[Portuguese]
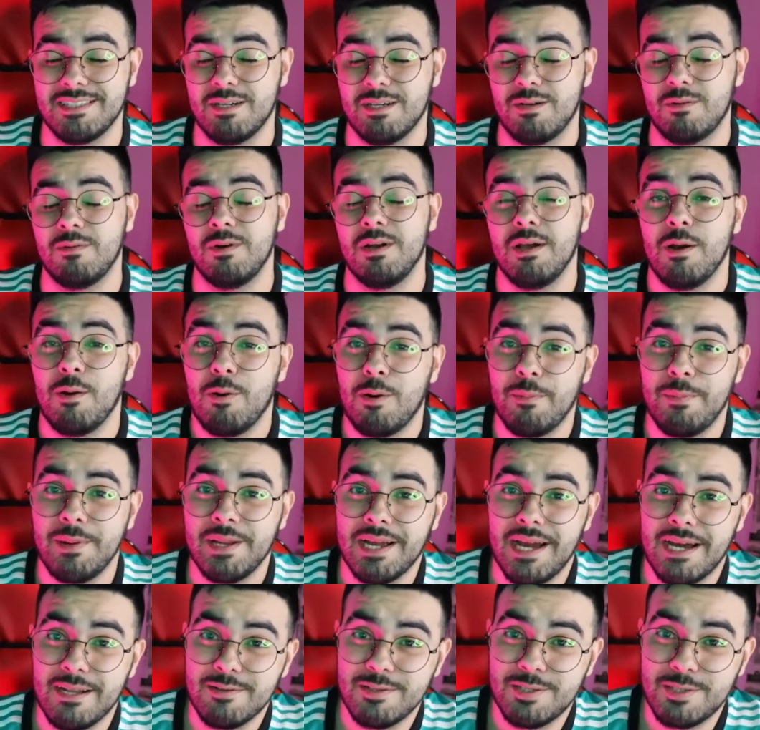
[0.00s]
Então,
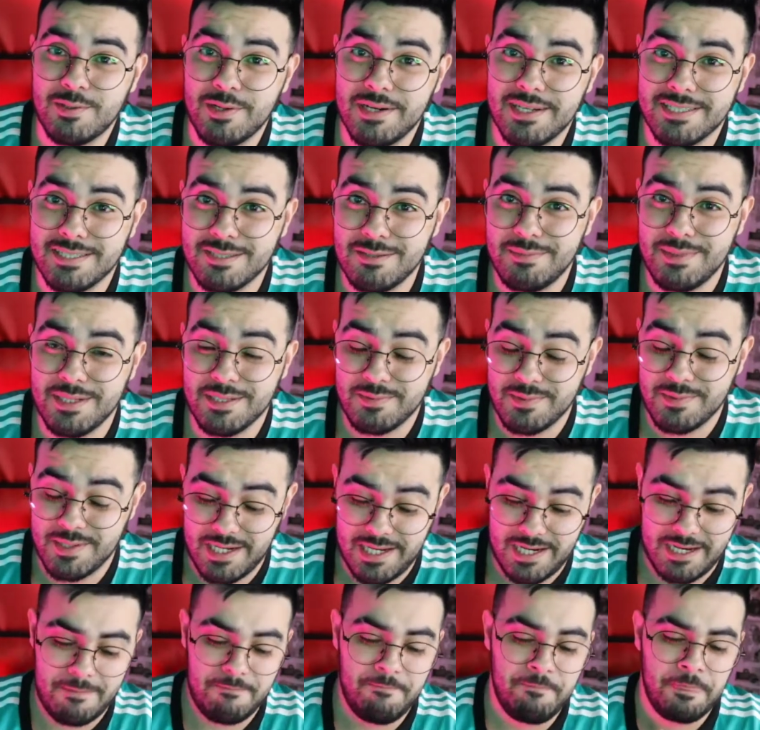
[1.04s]
obrigado de coração mesmo,
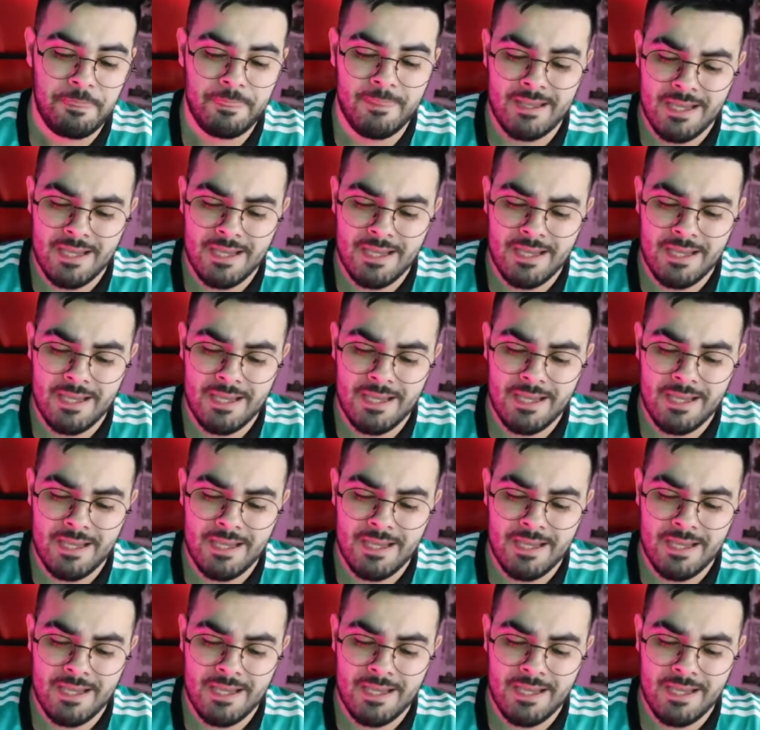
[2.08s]
galera.